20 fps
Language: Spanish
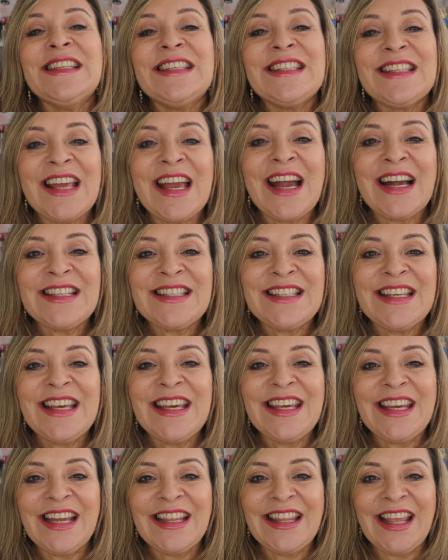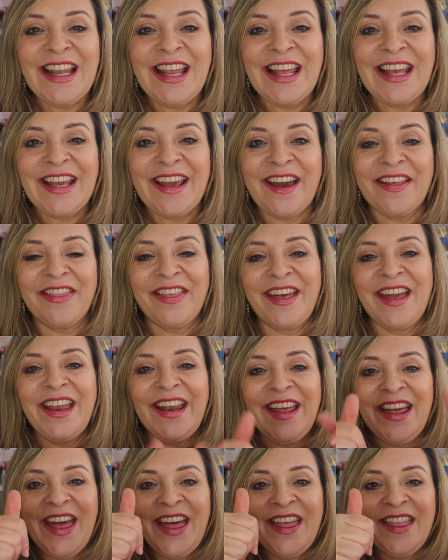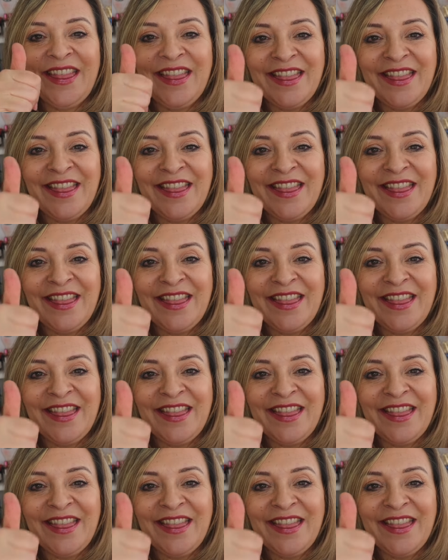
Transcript: Si es así, ¿qué tenéis que hacer?